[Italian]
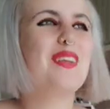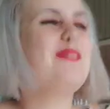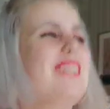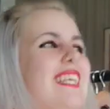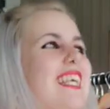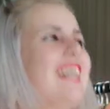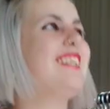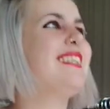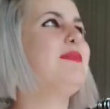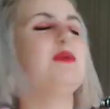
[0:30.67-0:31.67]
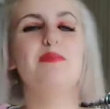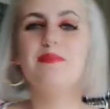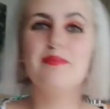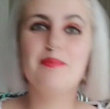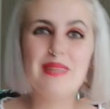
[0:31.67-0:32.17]
come dire, tipo
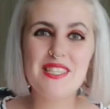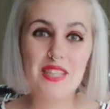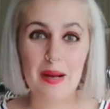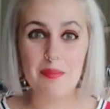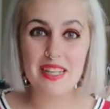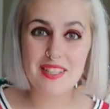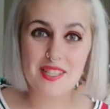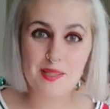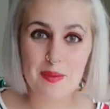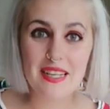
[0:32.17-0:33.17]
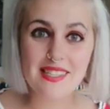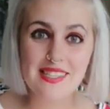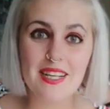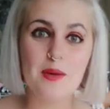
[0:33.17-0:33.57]
un misto tra Britney Spears,